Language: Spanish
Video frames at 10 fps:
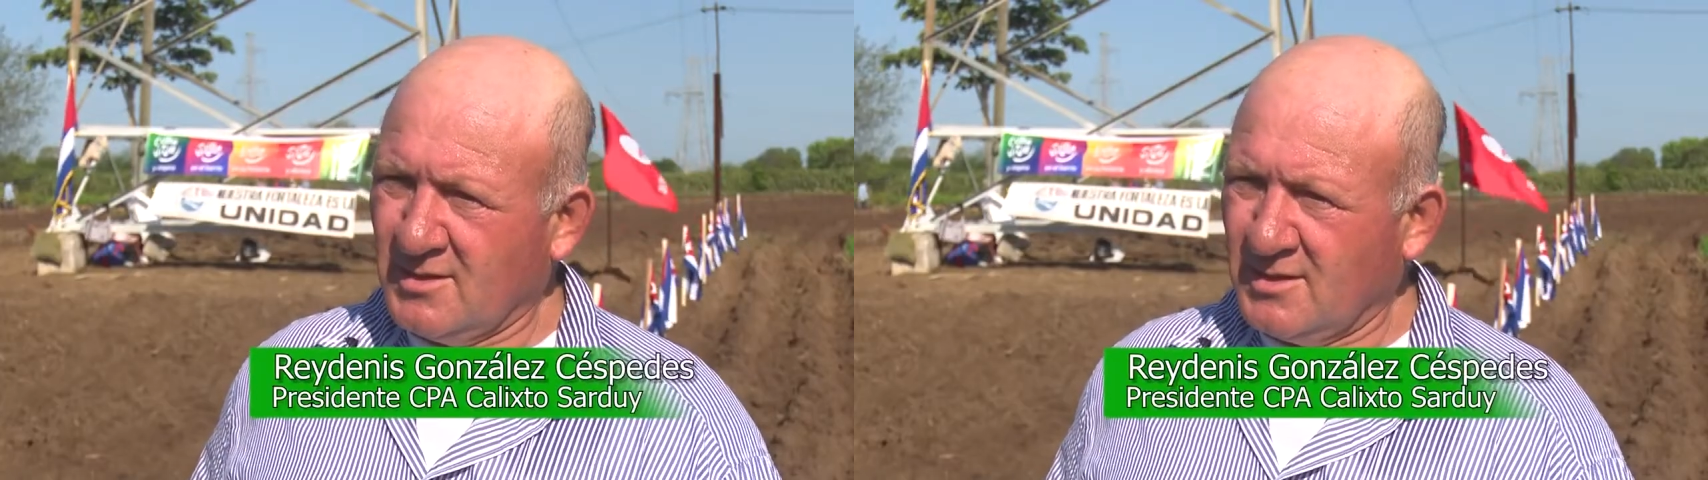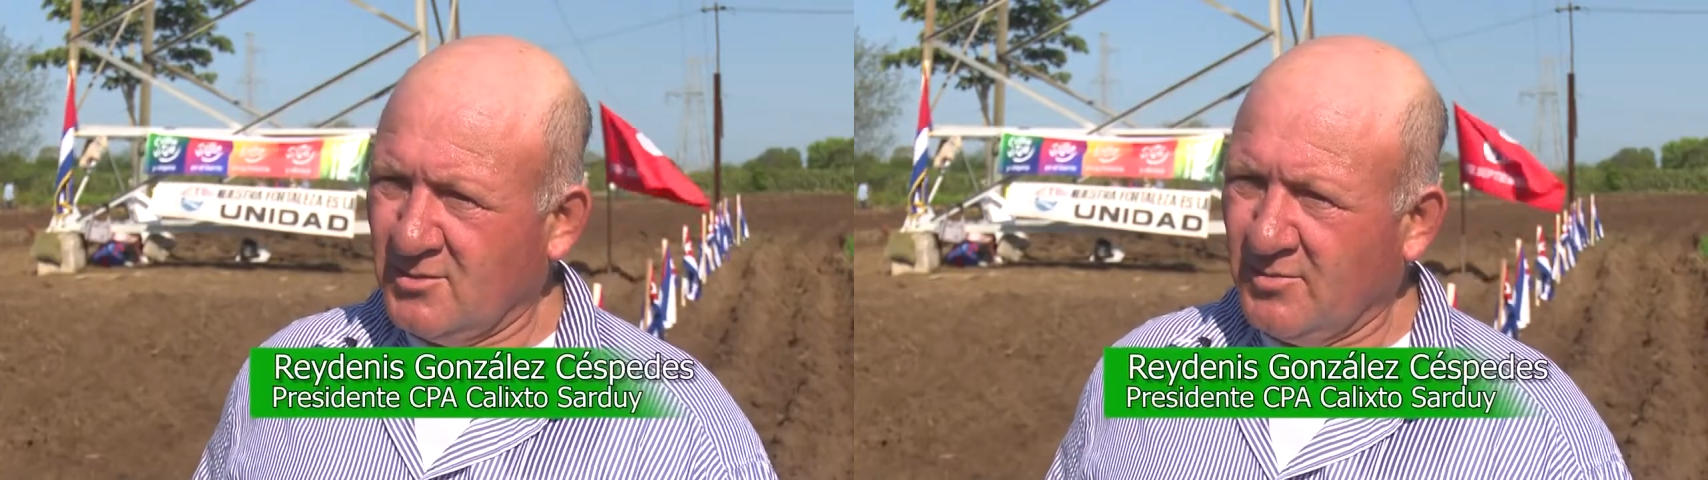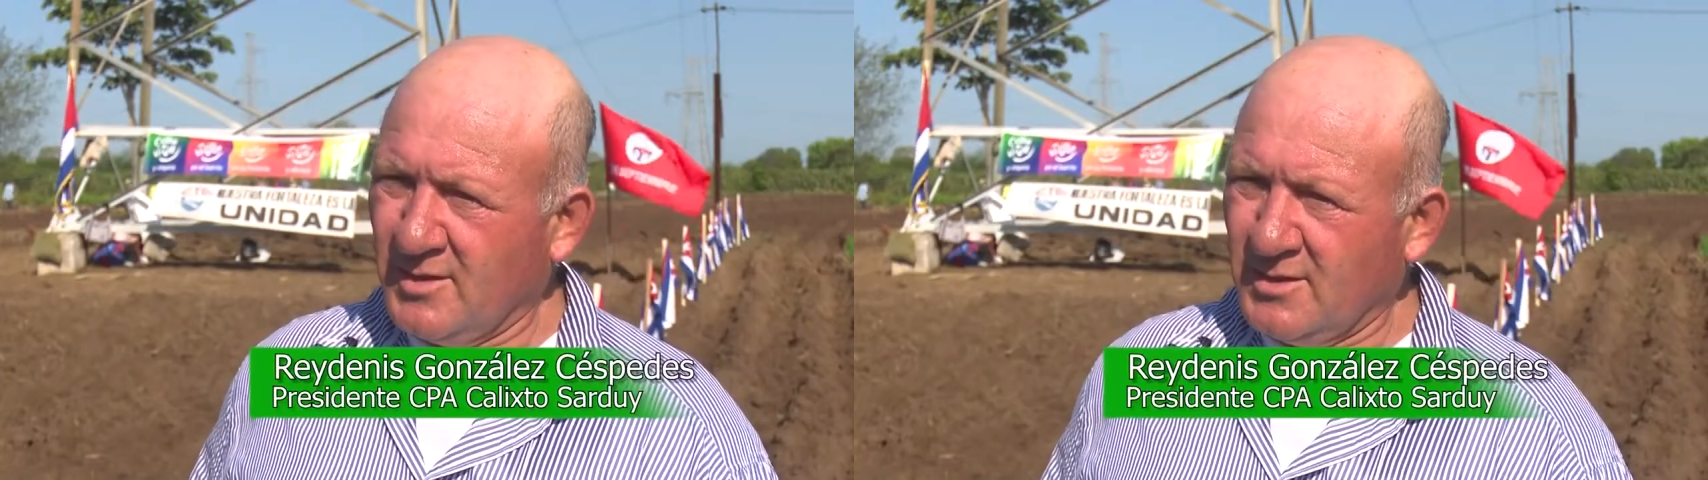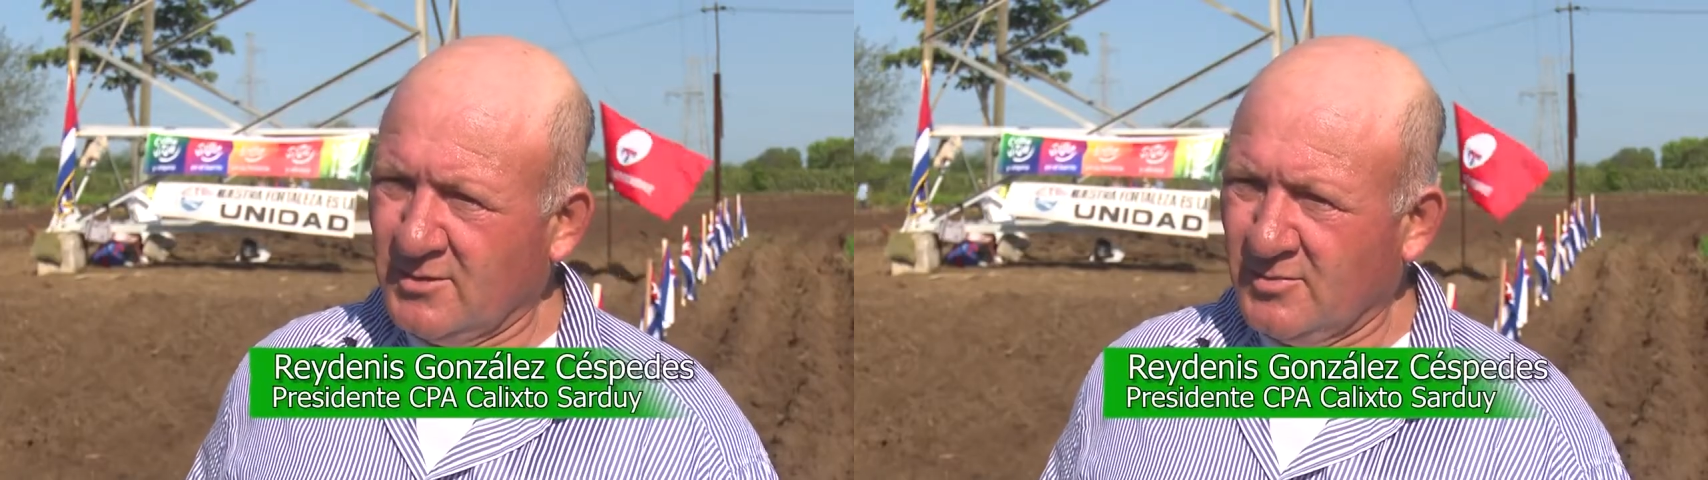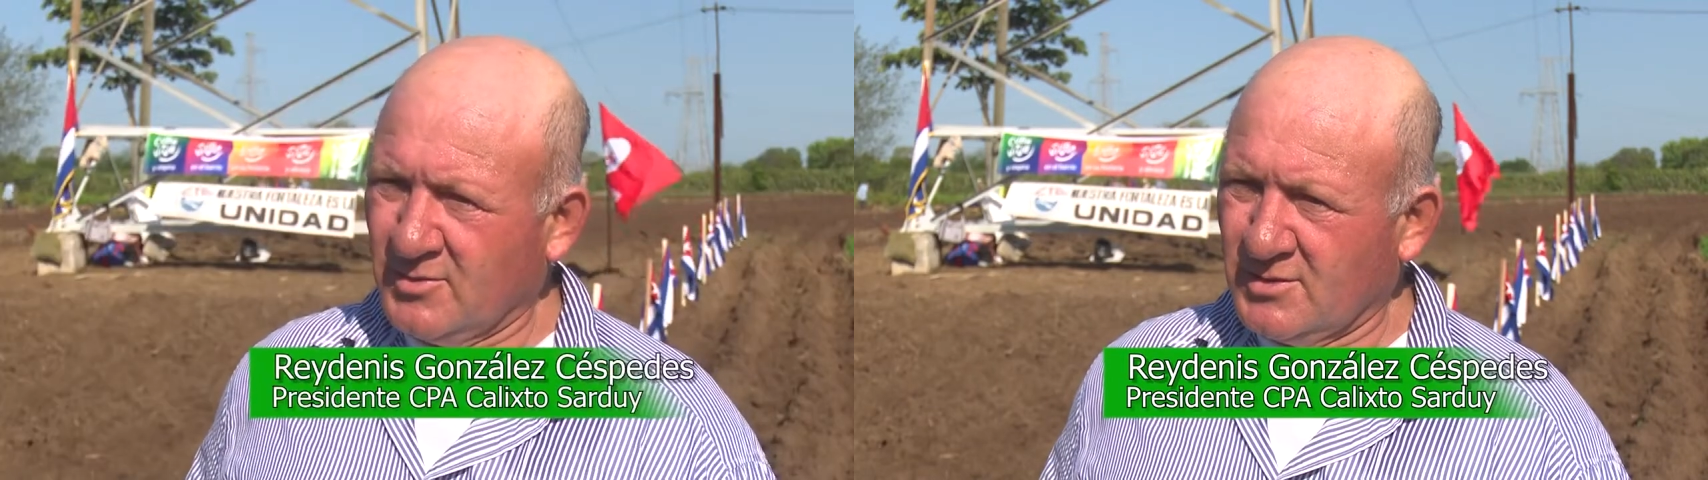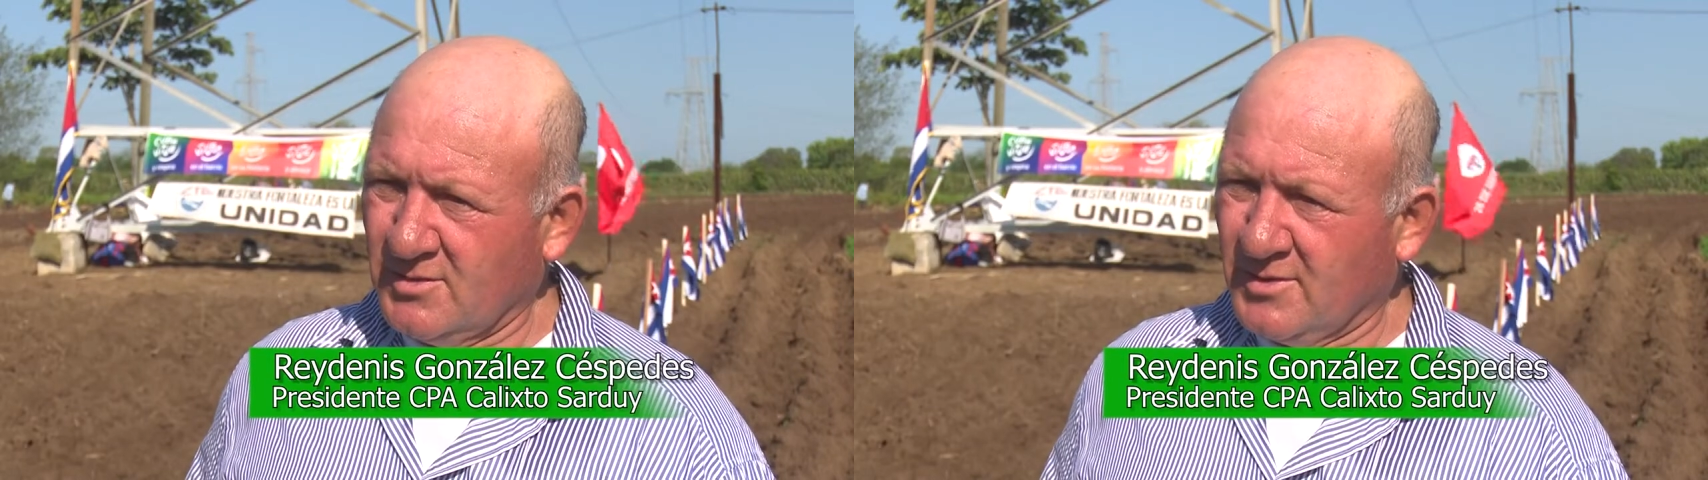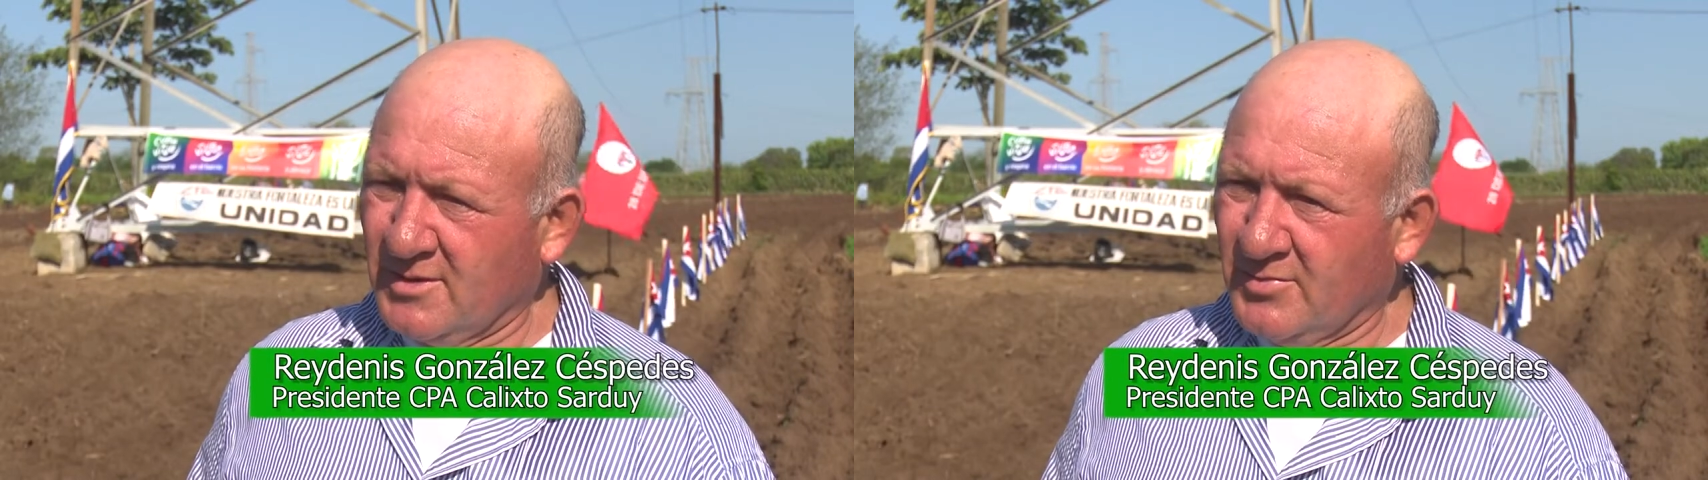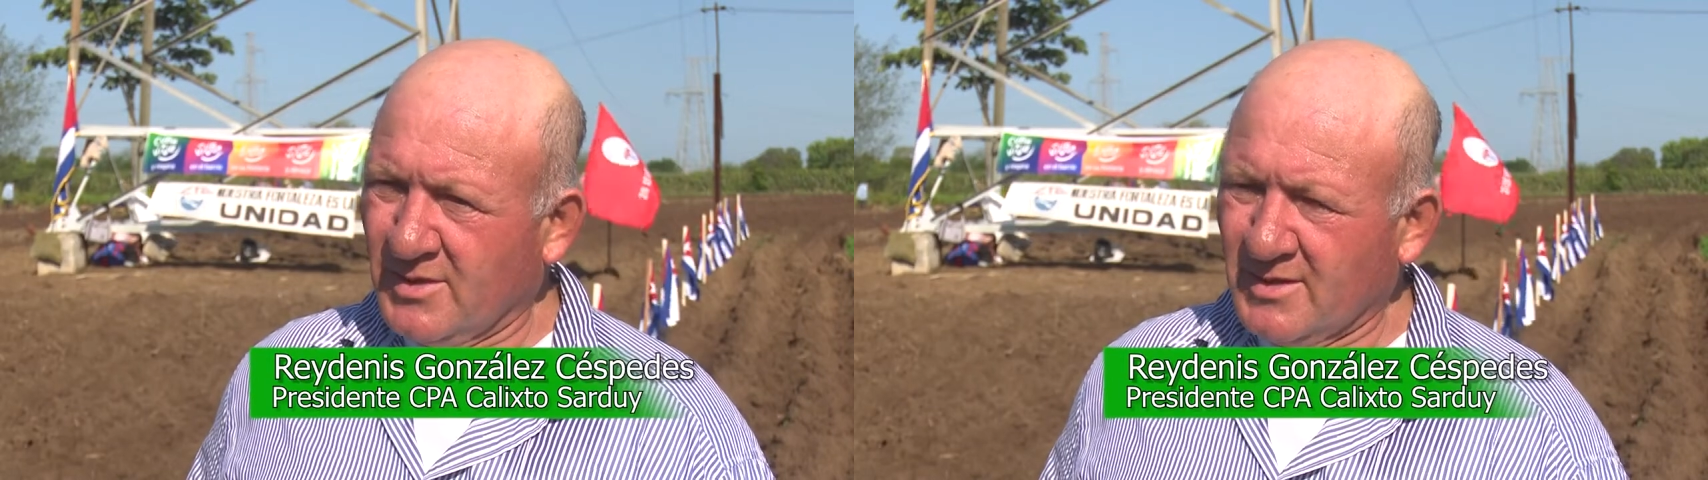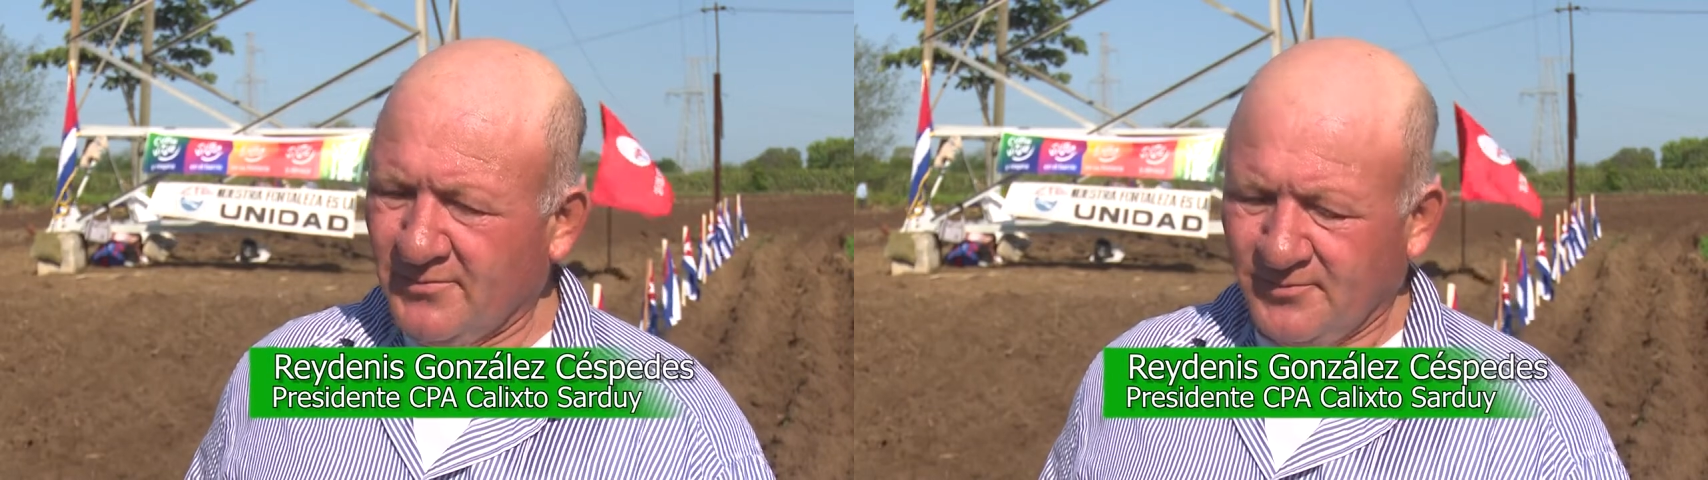2.000 litros por encima del plan.